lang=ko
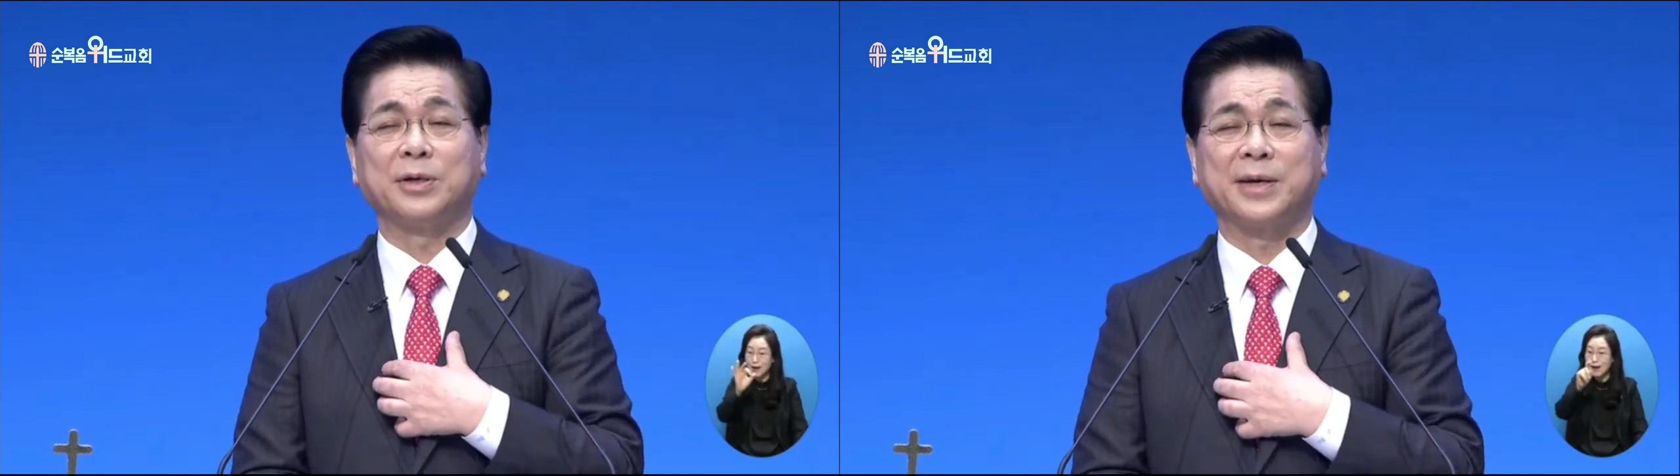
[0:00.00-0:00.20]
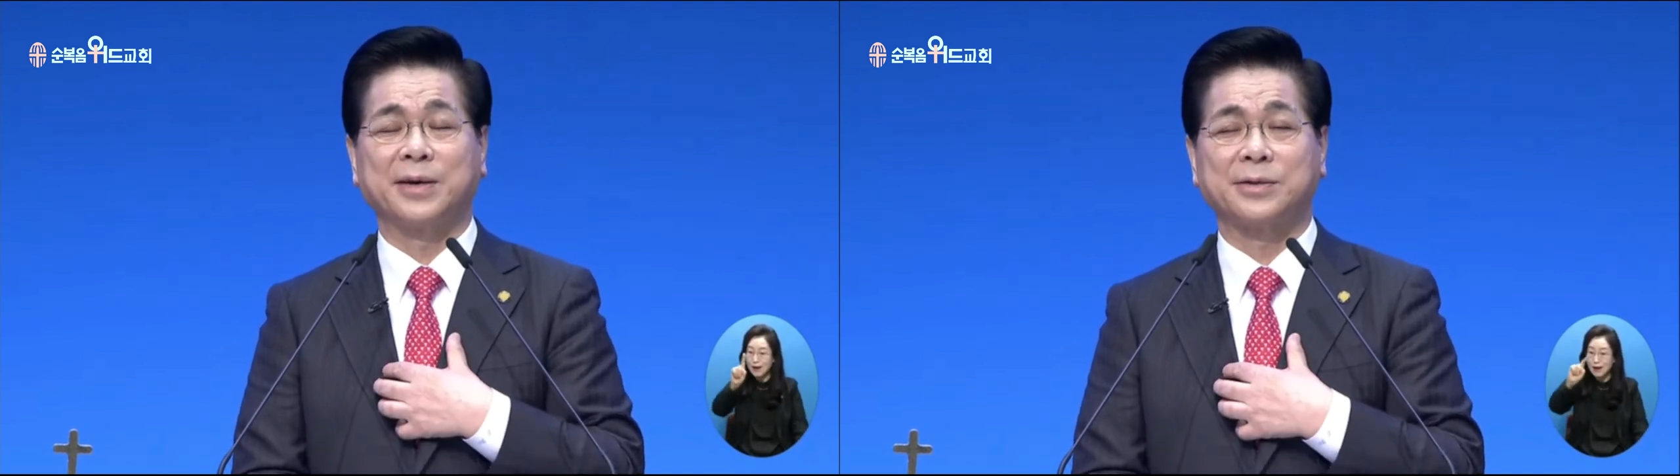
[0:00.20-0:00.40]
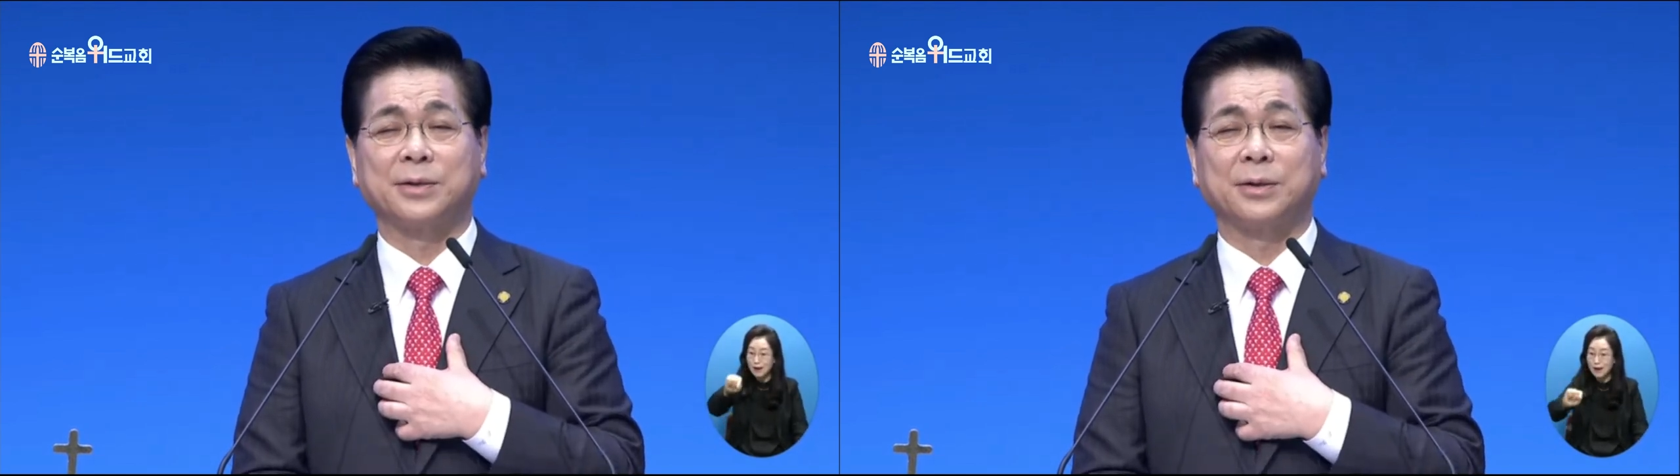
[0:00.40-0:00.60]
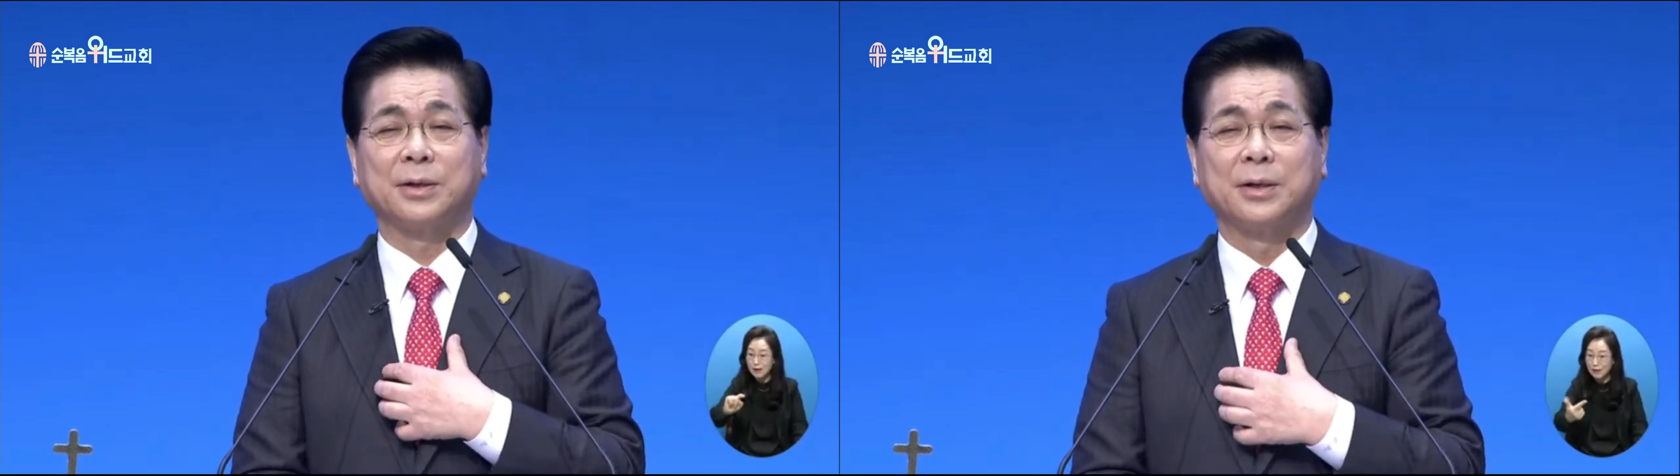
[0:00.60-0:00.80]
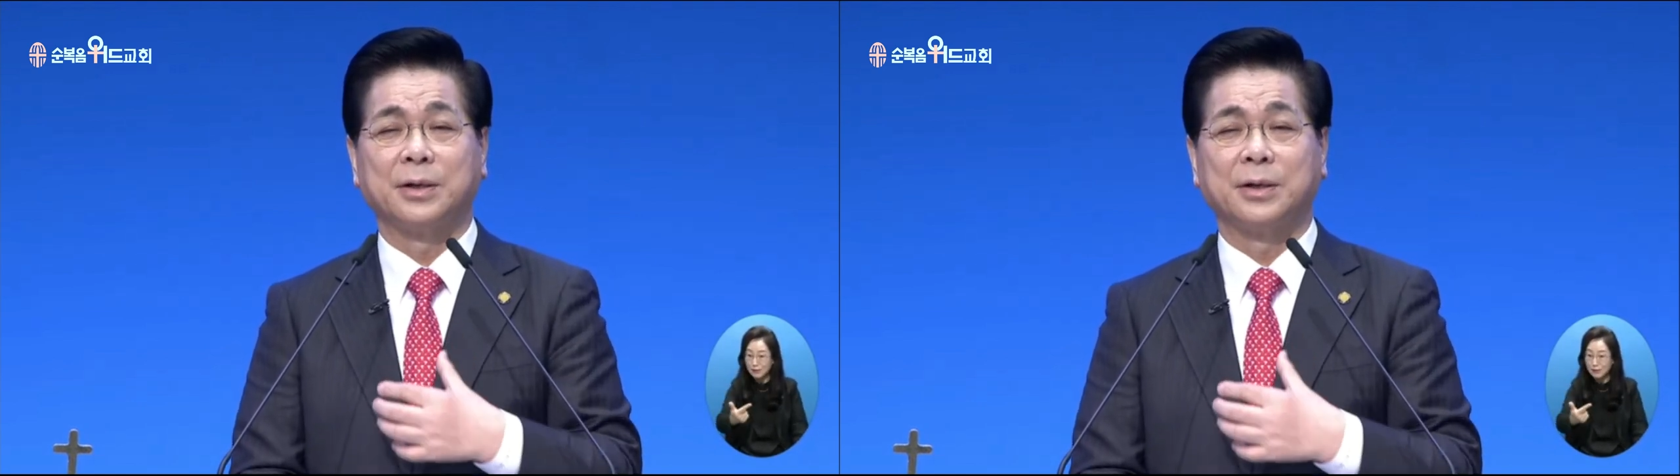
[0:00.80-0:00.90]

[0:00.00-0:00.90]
생겨서